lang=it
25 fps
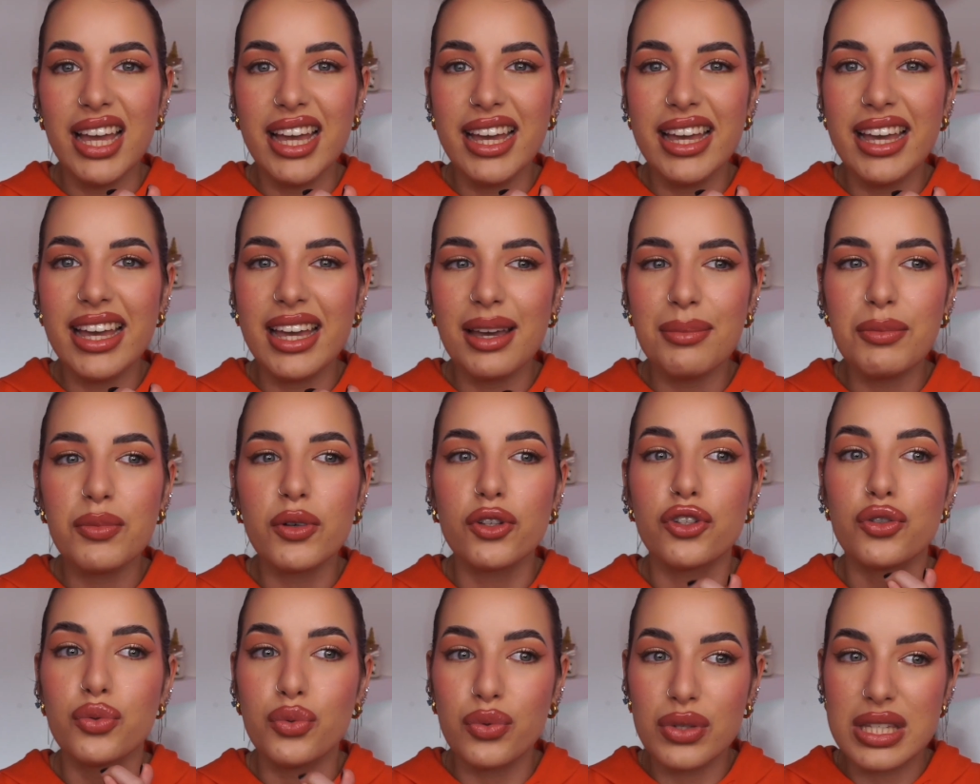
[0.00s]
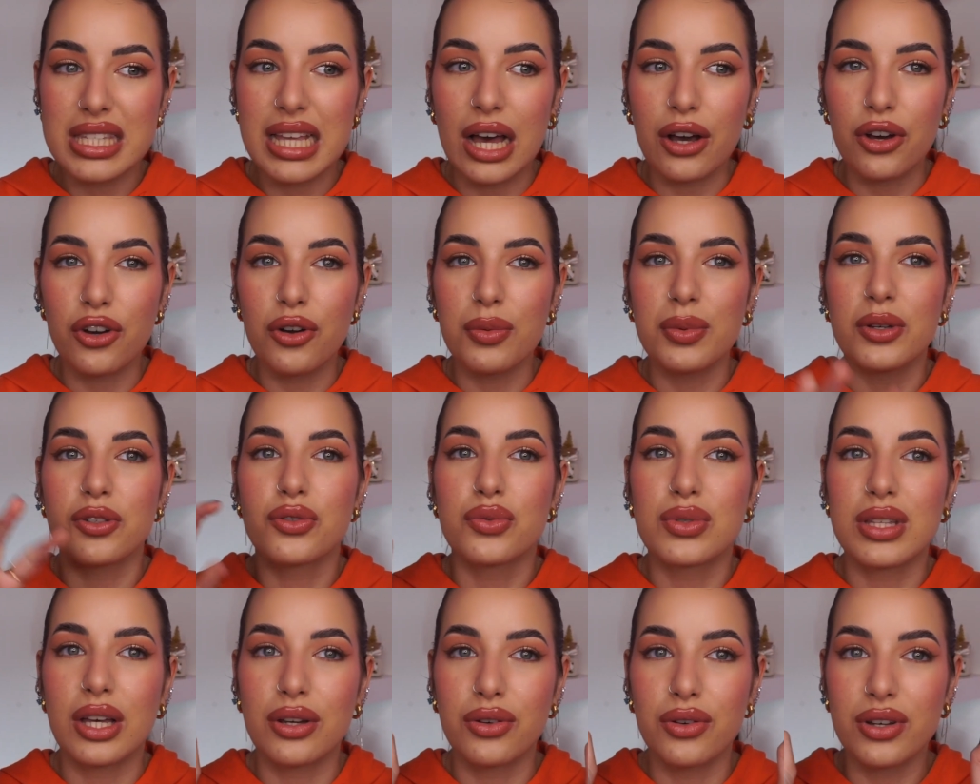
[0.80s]
E mi piace un sacco, mi piace
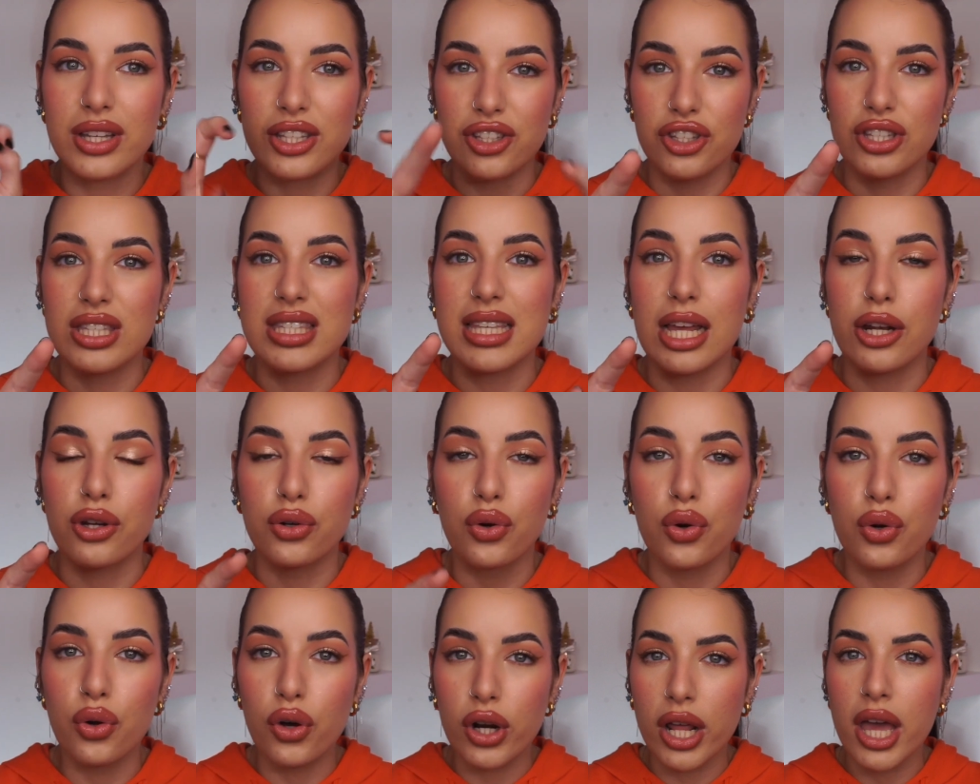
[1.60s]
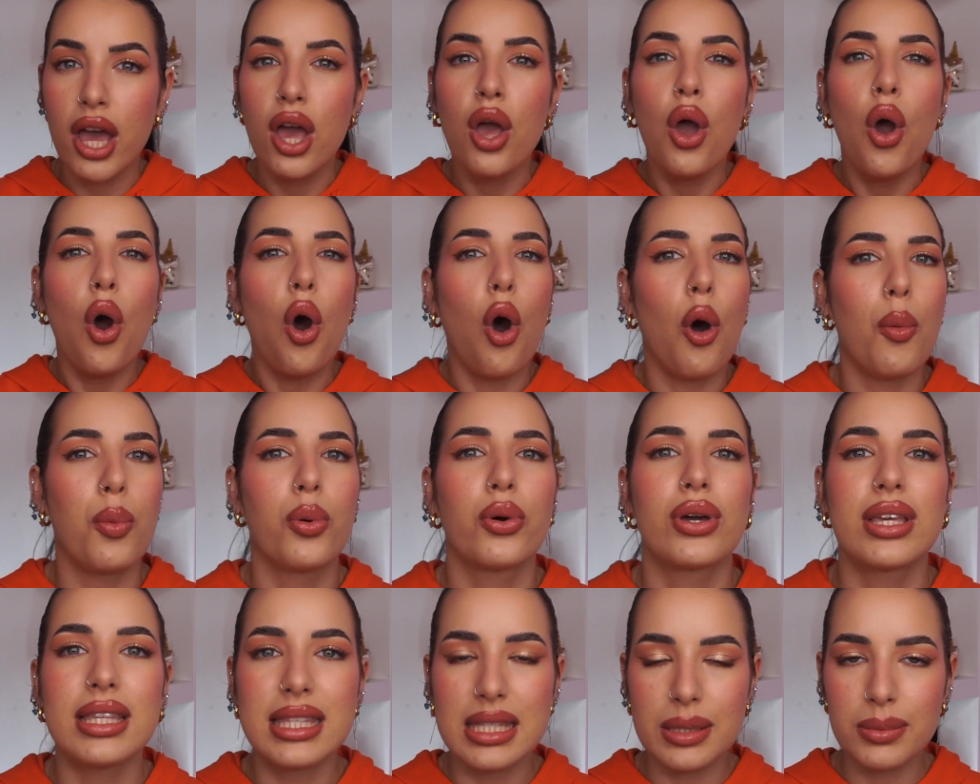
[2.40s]
un sacco che ci sia il colore, ho
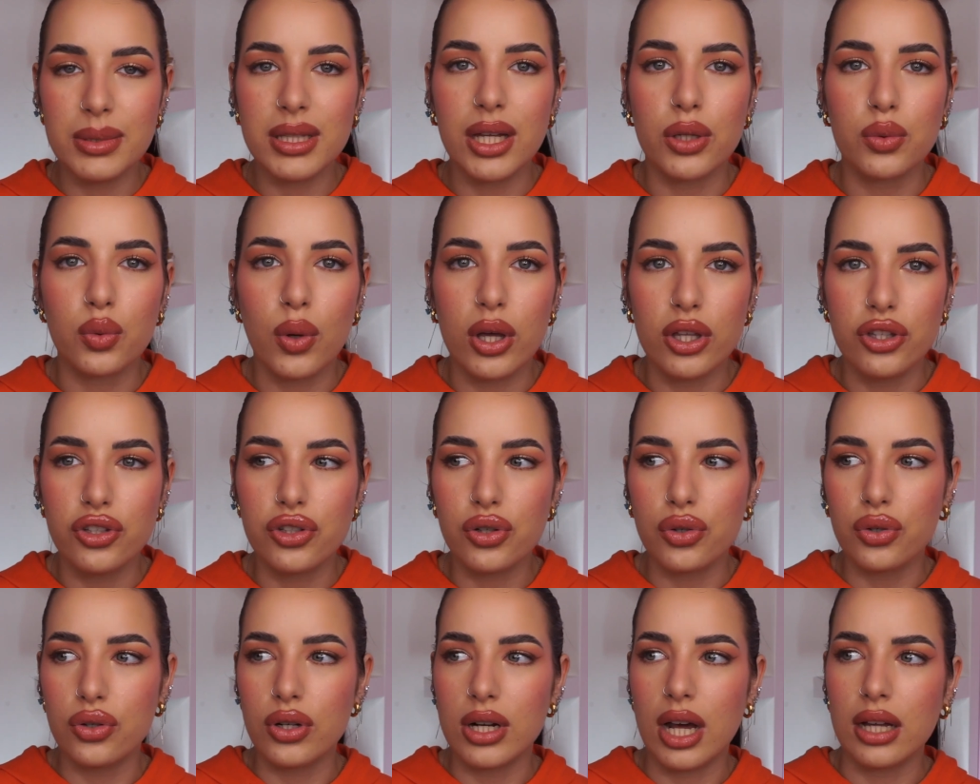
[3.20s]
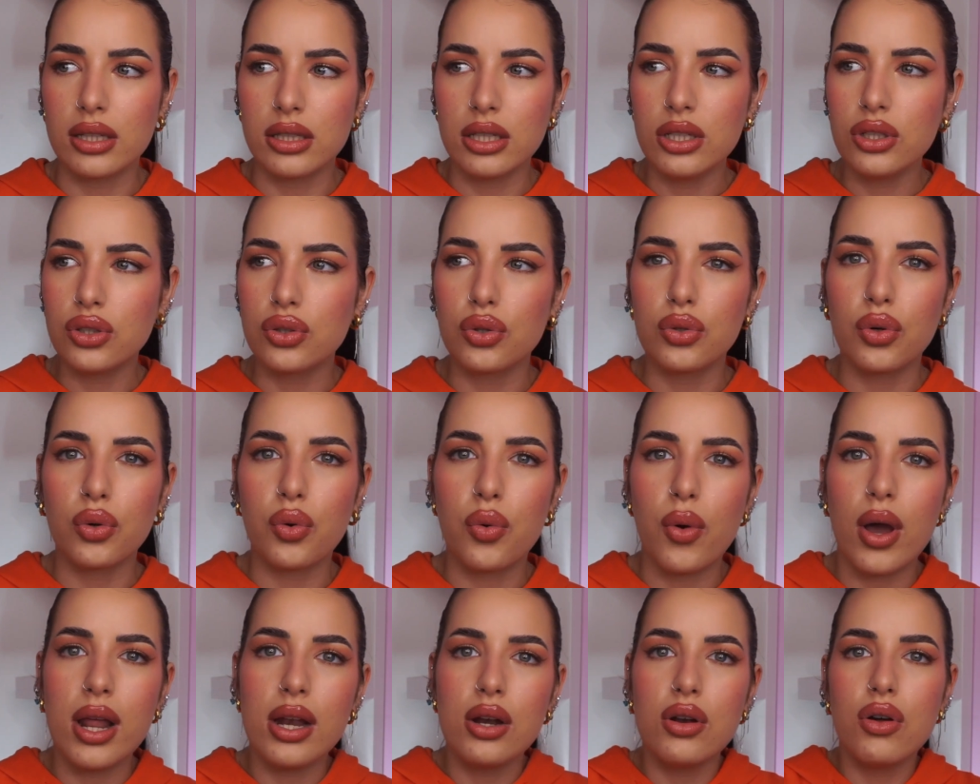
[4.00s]
pochissimi tatuaggi colorati, solo
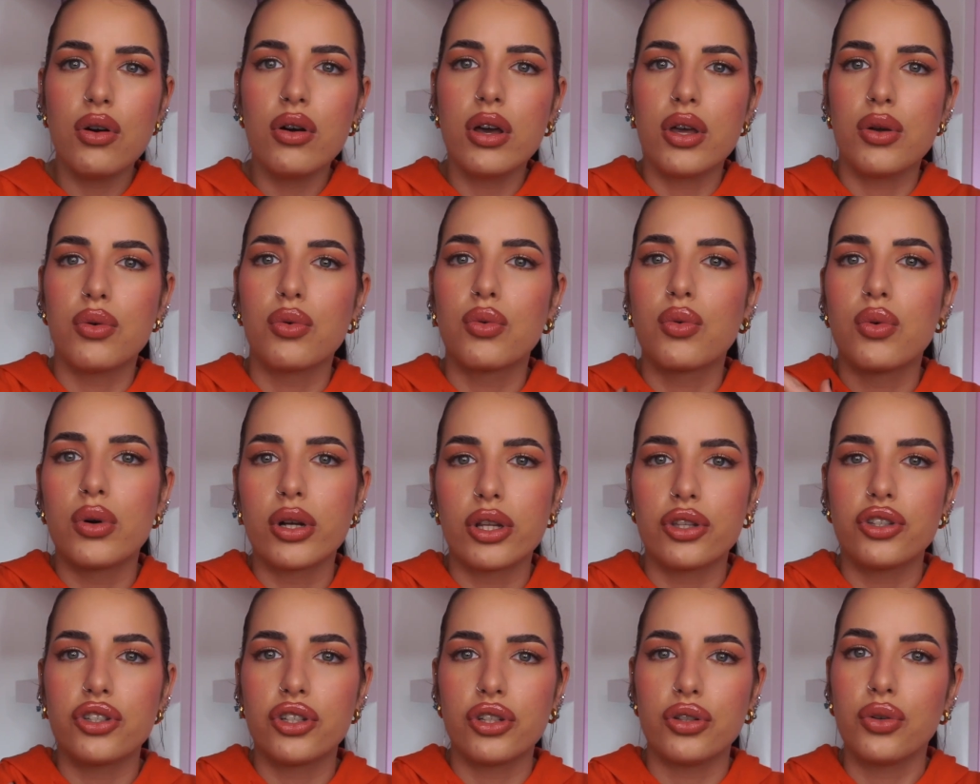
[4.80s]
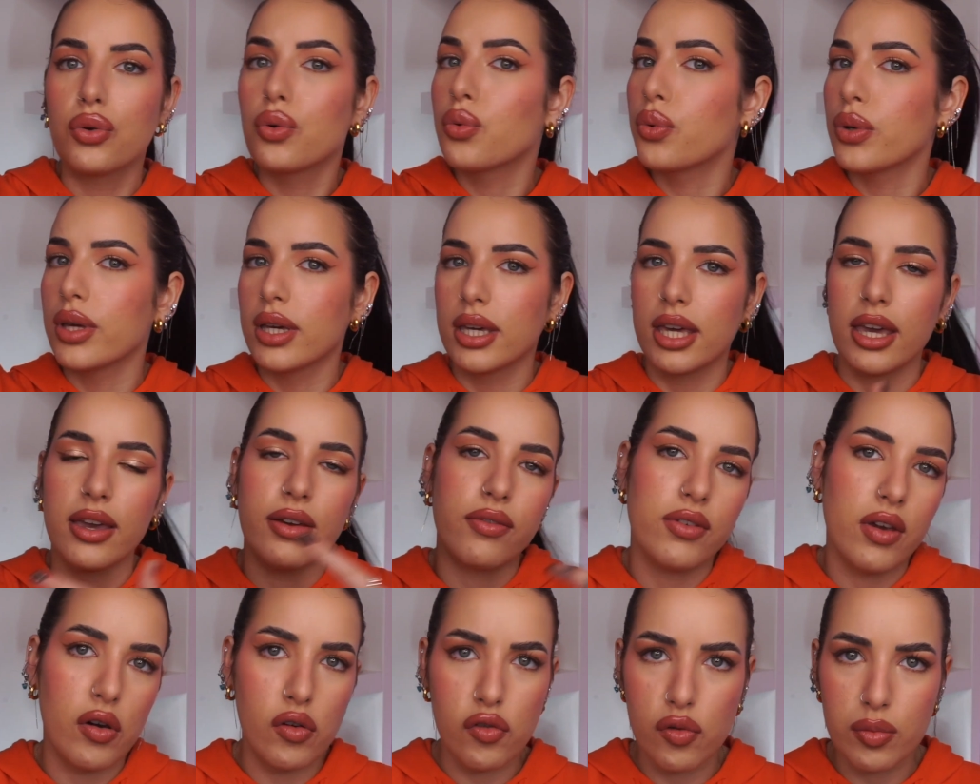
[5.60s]
quello e un cuoricino qui che
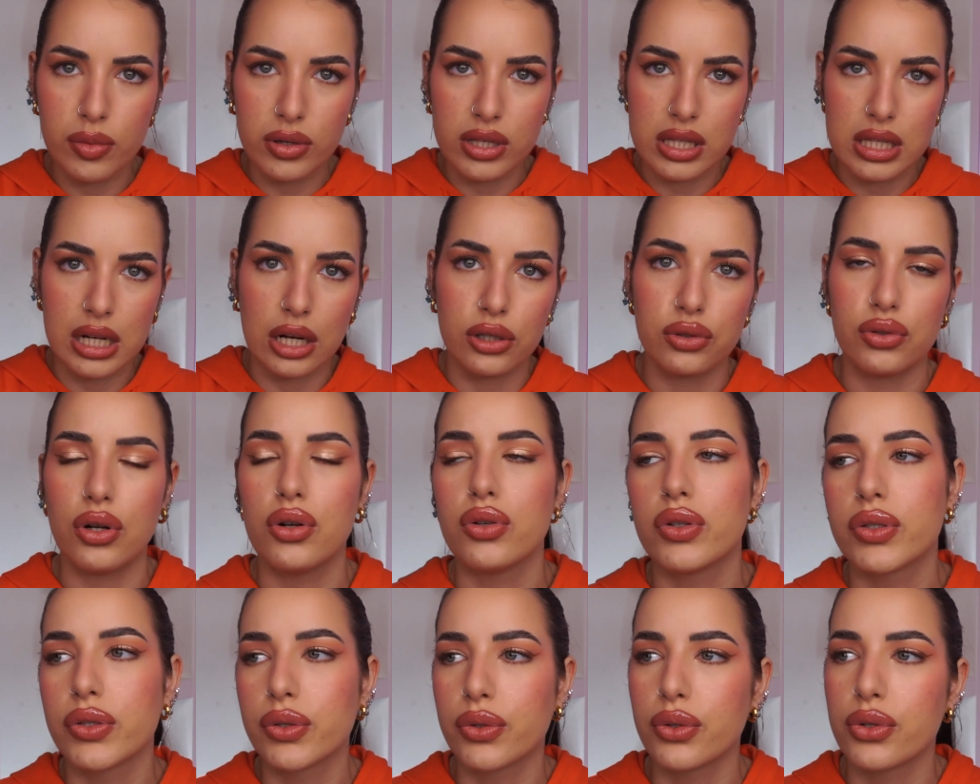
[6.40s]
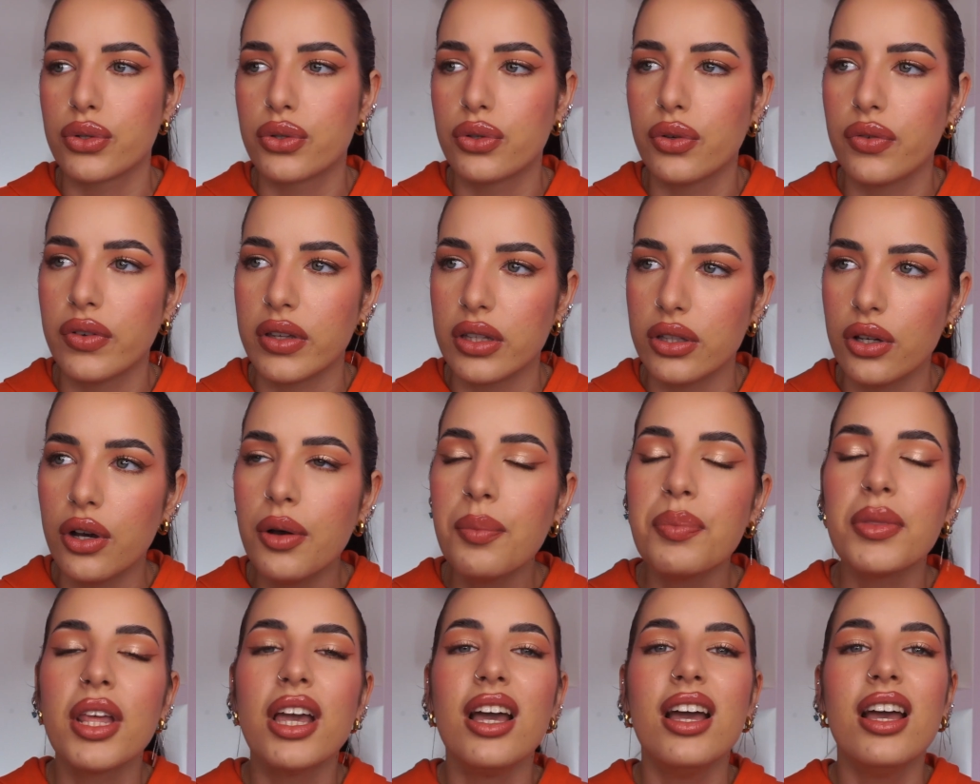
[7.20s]
vi avevo mostrato nello scorso
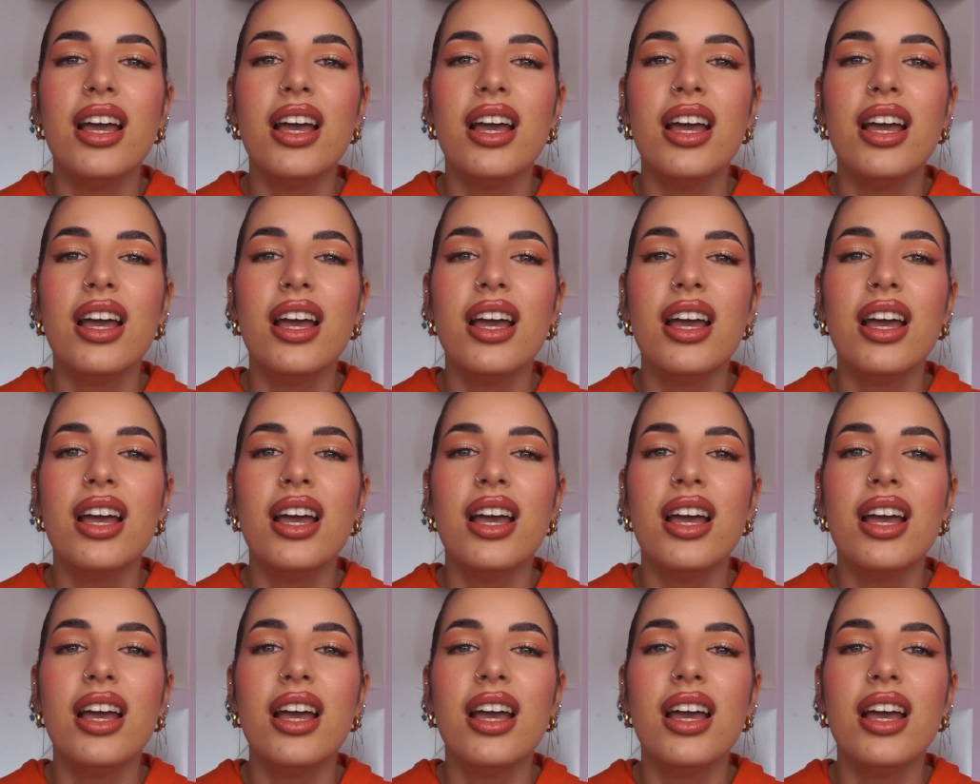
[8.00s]
video